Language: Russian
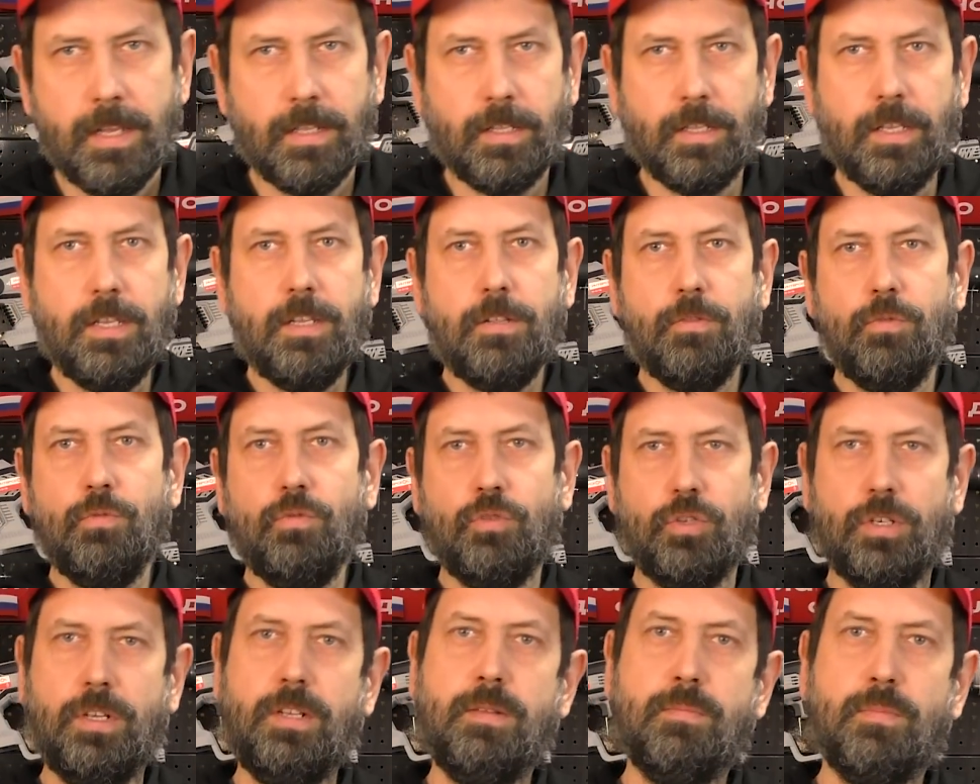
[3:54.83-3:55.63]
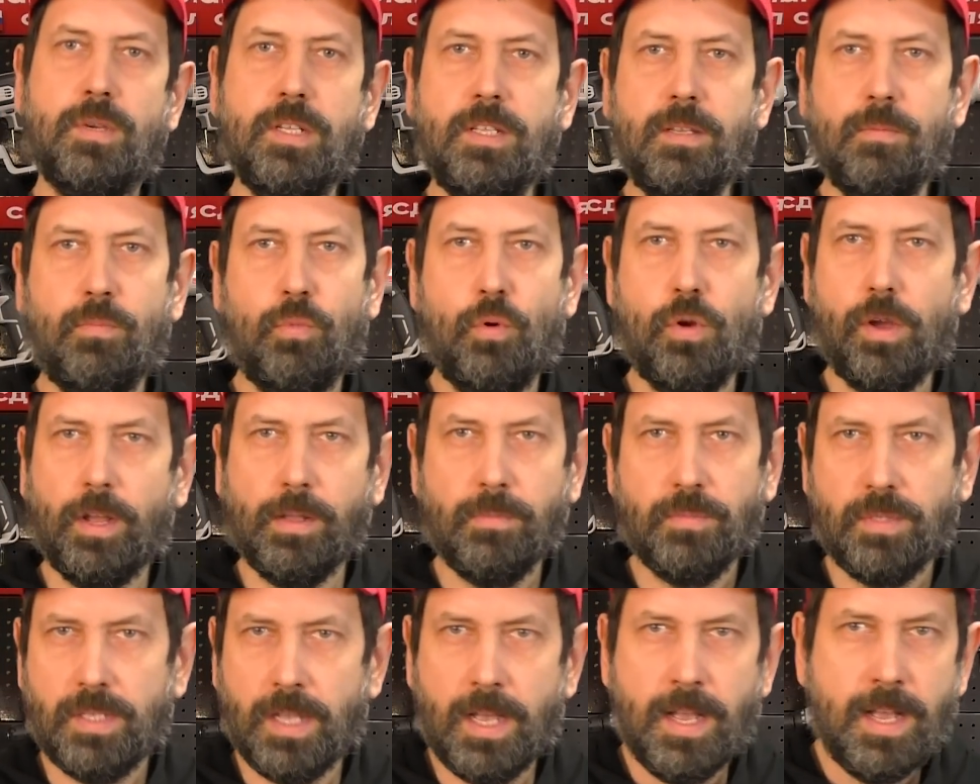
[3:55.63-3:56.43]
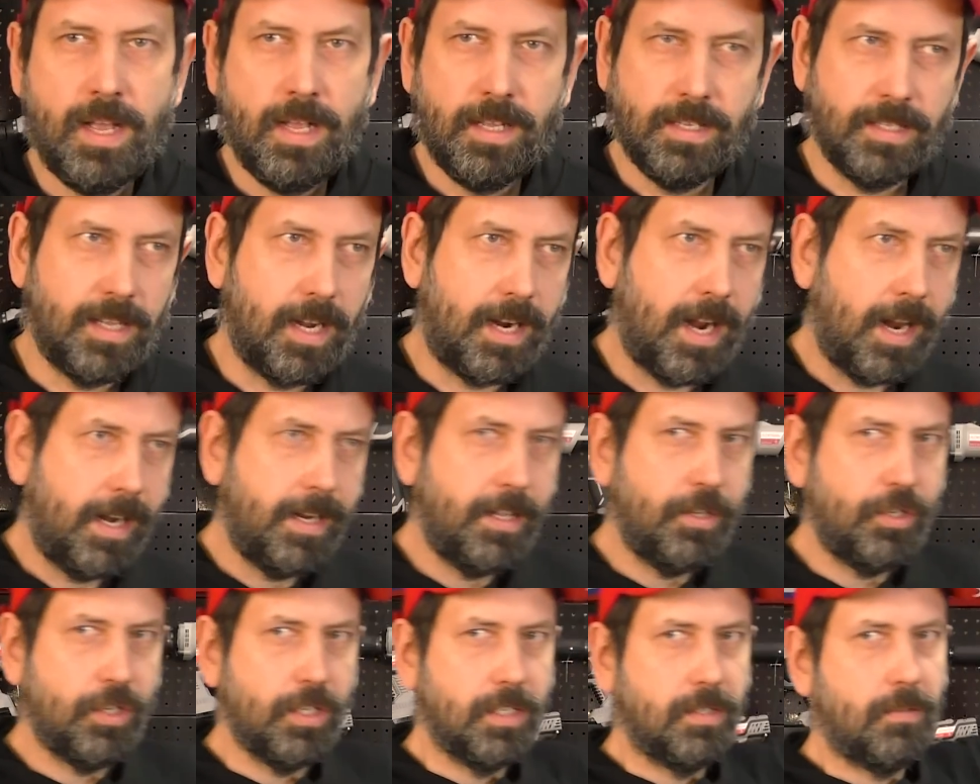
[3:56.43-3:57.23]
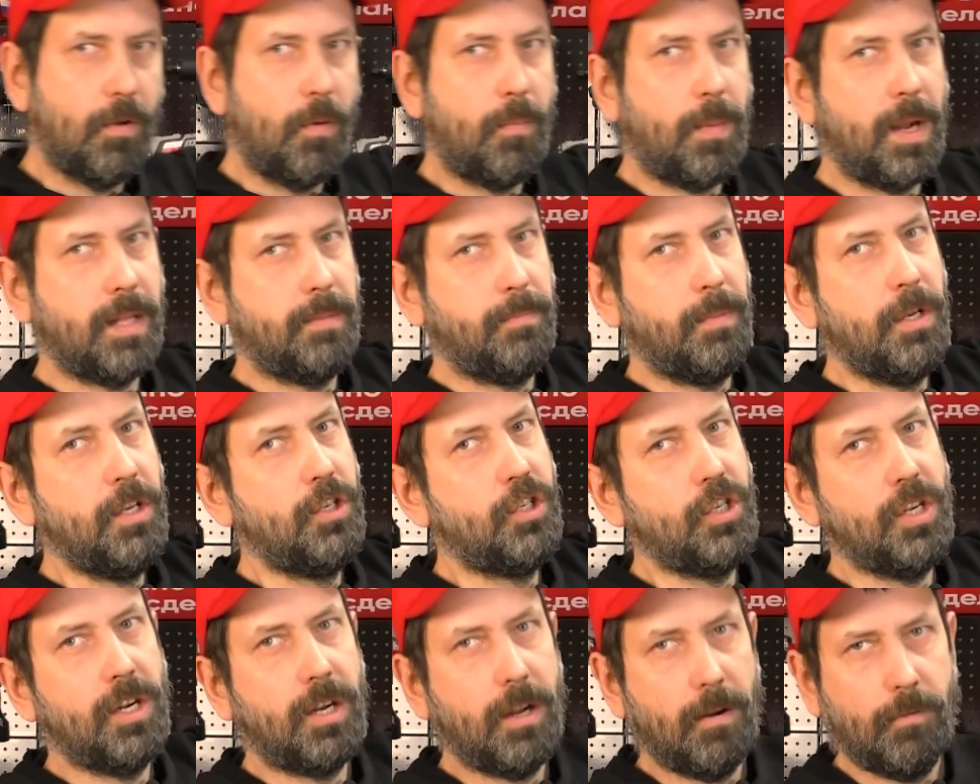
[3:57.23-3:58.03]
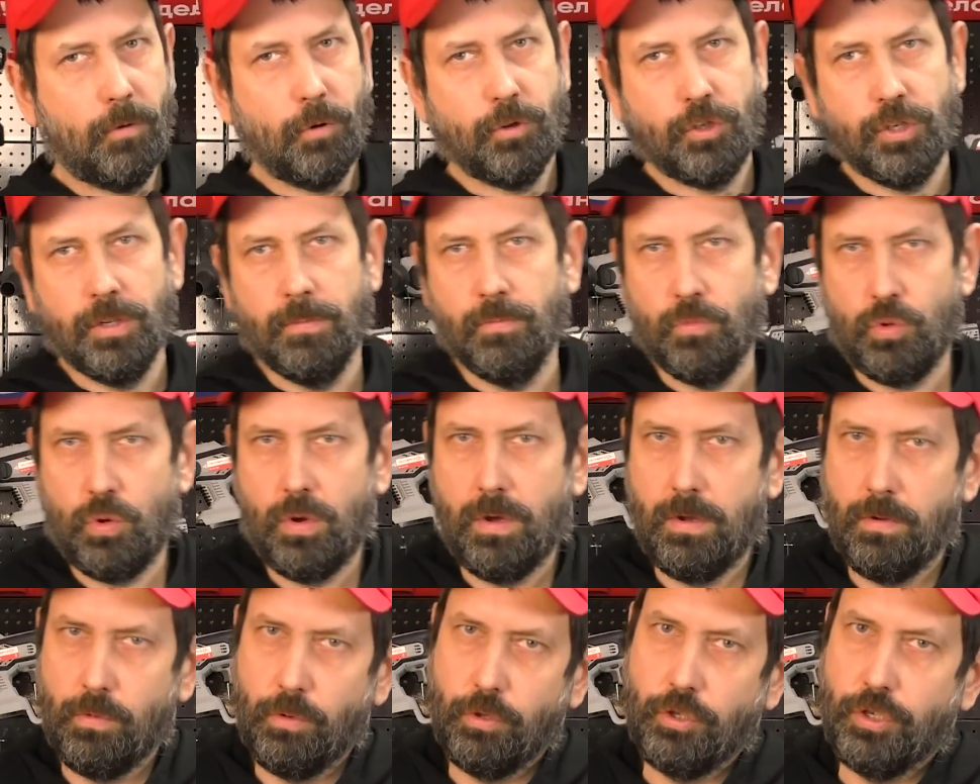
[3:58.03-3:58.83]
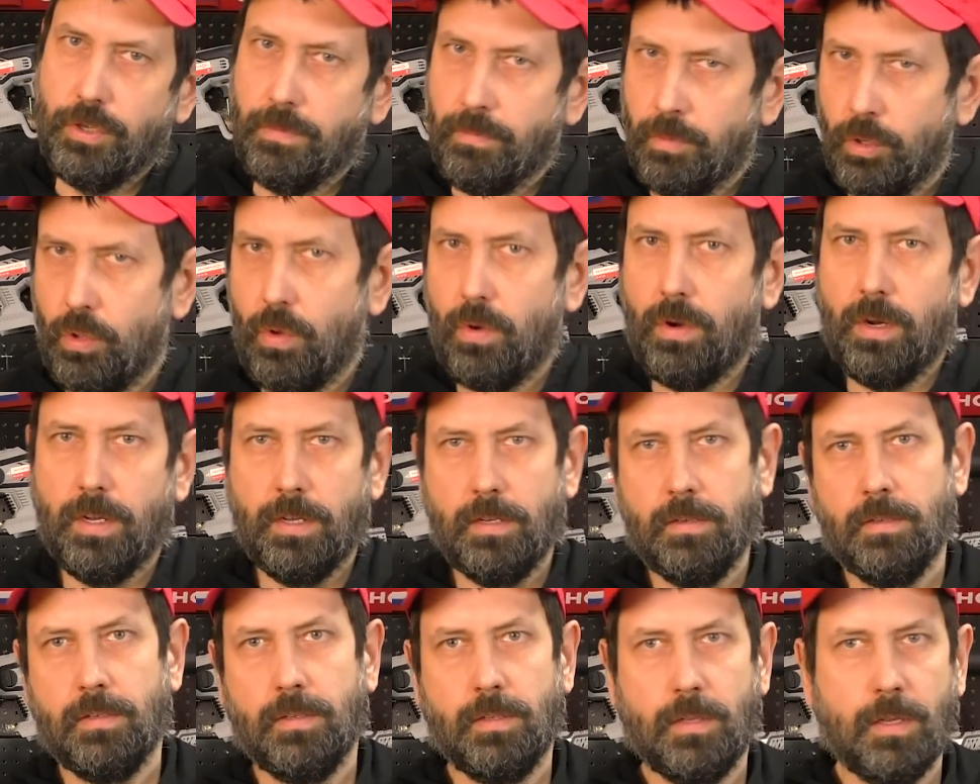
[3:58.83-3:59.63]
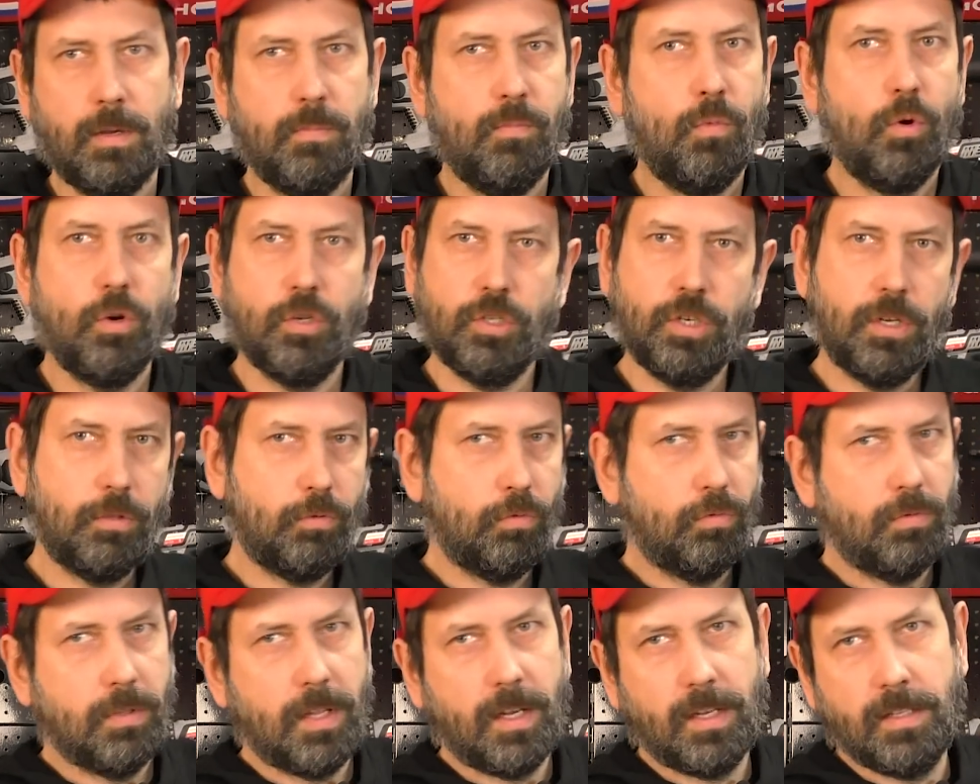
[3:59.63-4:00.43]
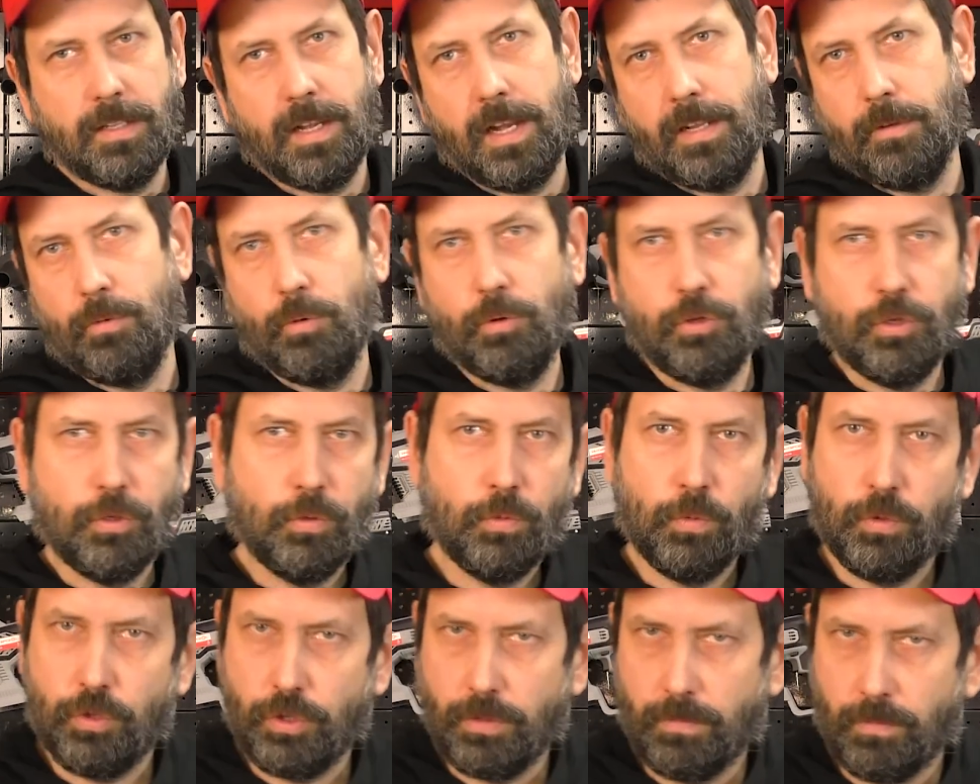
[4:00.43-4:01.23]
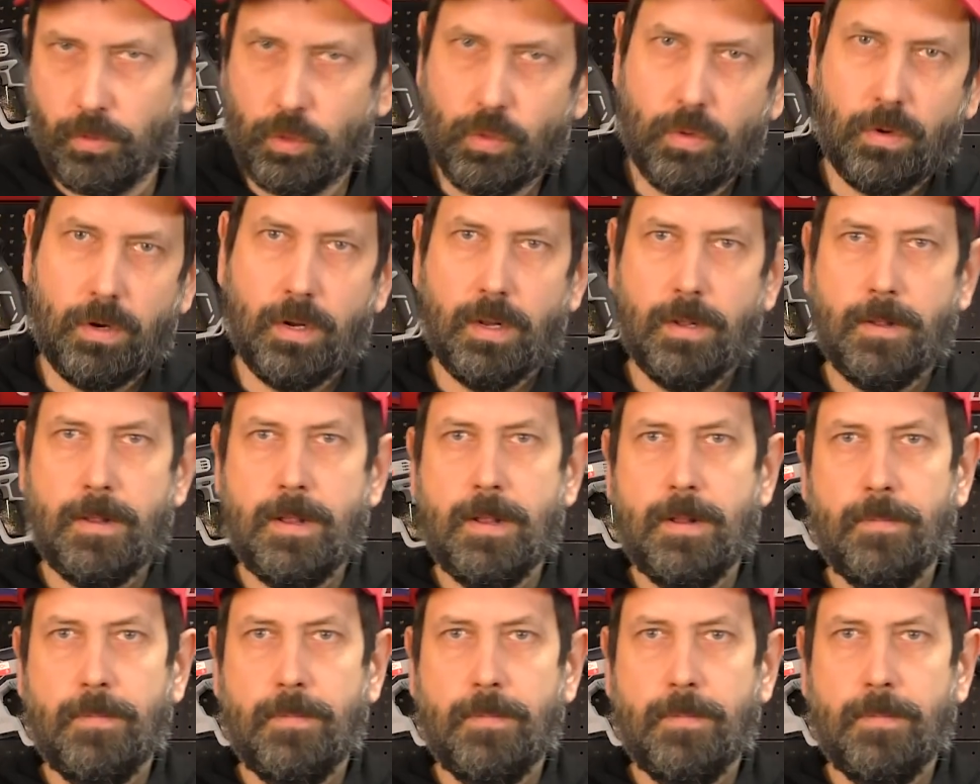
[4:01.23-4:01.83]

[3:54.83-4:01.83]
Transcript: Не нужны. Мы не боремся за количество подписчиков. Очень много, очень много. Их можно тут нагнать очень-очень много.